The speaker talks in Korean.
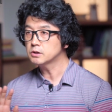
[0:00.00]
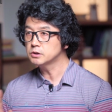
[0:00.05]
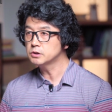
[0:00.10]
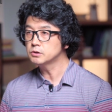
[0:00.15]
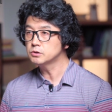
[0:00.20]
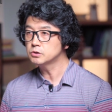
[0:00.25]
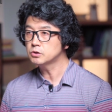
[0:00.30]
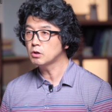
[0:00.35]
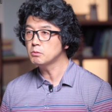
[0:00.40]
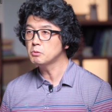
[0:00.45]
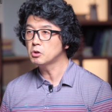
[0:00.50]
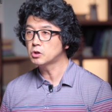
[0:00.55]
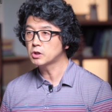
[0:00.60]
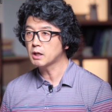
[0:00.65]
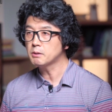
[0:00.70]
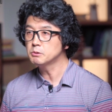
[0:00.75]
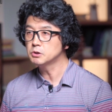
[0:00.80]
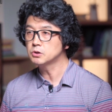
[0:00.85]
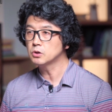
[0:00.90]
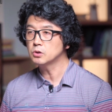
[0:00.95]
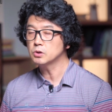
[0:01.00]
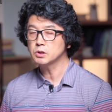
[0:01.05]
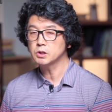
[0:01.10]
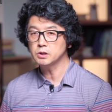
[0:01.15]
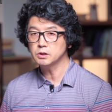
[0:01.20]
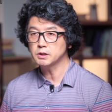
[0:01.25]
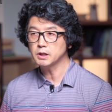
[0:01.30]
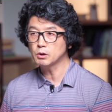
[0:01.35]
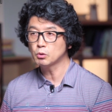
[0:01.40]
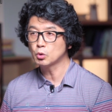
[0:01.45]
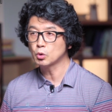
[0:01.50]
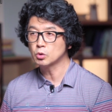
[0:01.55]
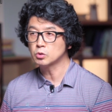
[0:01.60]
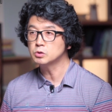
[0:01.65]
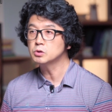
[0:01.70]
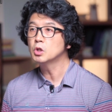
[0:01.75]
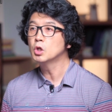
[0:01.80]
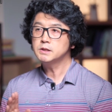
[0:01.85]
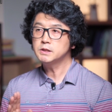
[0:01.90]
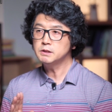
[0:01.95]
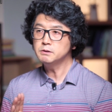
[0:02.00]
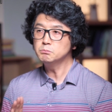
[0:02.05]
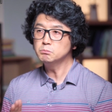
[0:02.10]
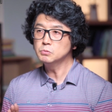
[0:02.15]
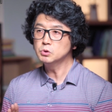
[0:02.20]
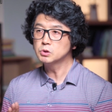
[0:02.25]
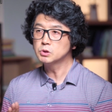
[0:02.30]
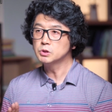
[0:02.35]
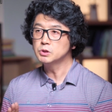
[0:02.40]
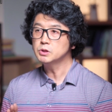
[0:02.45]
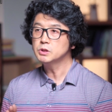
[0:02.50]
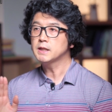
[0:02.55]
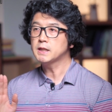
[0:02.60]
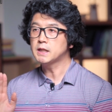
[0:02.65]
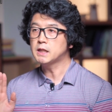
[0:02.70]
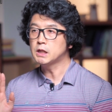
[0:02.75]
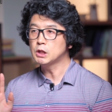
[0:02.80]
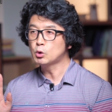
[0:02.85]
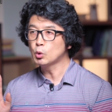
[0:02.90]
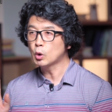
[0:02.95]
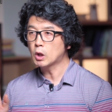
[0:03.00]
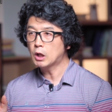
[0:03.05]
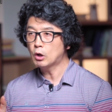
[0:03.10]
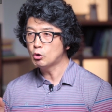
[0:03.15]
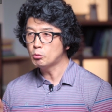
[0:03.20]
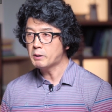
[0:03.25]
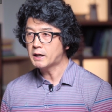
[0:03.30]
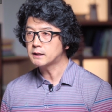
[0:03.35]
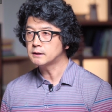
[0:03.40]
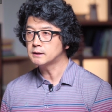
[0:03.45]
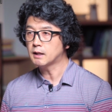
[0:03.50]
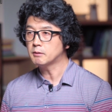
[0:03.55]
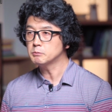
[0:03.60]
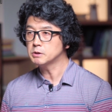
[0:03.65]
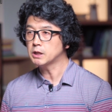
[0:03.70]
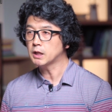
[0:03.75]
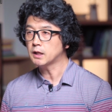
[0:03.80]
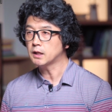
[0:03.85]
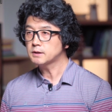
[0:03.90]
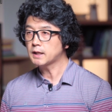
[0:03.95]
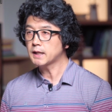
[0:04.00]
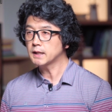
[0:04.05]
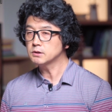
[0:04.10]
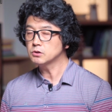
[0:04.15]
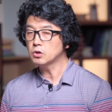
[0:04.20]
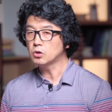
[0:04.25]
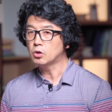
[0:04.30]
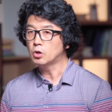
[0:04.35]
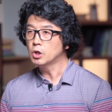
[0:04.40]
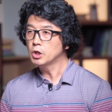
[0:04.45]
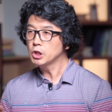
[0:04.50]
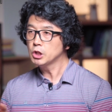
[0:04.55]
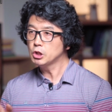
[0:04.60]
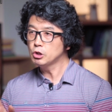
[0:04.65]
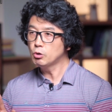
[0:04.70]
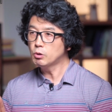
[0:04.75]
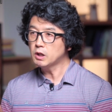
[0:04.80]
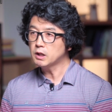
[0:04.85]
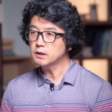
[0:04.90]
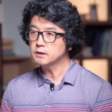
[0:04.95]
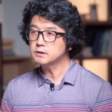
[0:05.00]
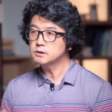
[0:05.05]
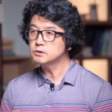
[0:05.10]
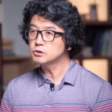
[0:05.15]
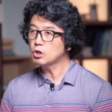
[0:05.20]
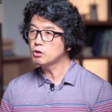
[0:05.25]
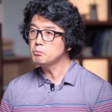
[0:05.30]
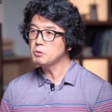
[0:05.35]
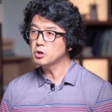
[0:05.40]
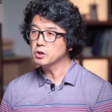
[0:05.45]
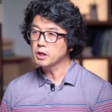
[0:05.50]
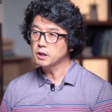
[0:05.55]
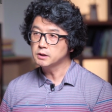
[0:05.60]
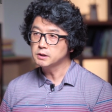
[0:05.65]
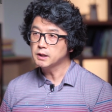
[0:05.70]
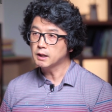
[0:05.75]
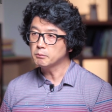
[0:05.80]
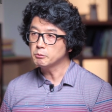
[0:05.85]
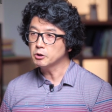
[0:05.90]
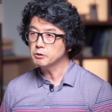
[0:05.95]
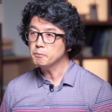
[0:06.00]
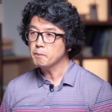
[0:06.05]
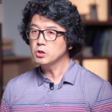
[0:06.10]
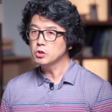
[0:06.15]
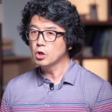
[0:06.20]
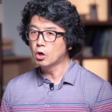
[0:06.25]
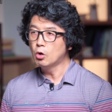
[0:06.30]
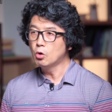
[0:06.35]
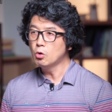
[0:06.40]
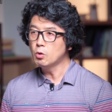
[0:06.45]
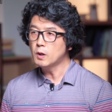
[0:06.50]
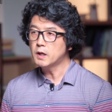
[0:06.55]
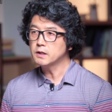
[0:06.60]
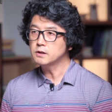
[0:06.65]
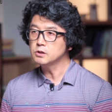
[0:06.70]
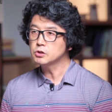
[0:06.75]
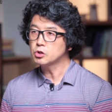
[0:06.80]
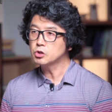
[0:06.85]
그 설명을 하면서 키르케고르는 침묵은 기도라고 말을 합니다. 따라서 이와 같은 설명에 의하면 여호와를